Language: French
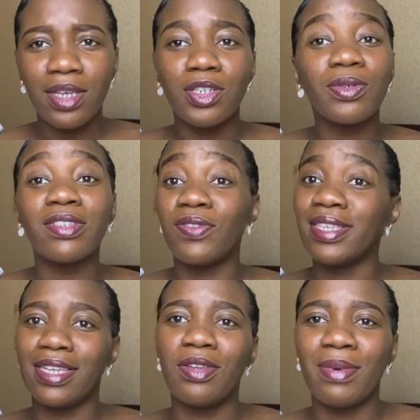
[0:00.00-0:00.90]
Je, je, vais
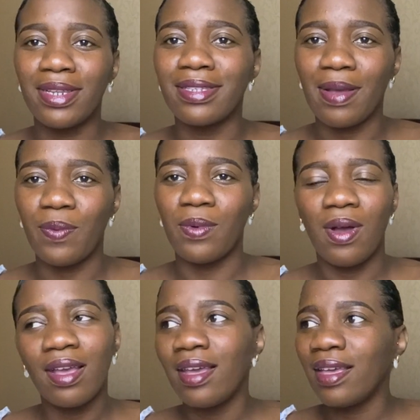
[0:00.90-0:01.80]
essayer de le mettre dans sa peau.
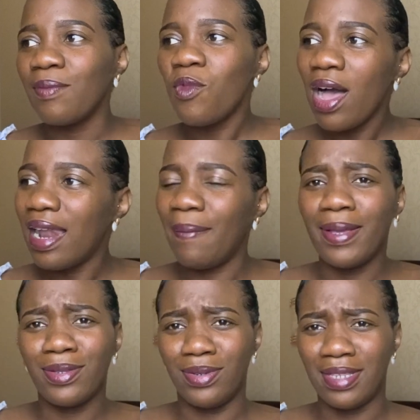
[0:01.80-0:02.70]
Moi, à la
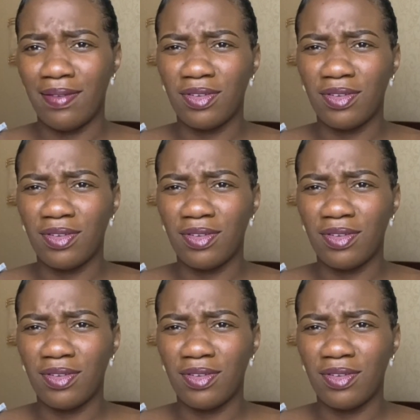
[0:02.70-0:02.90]
place de Joseph,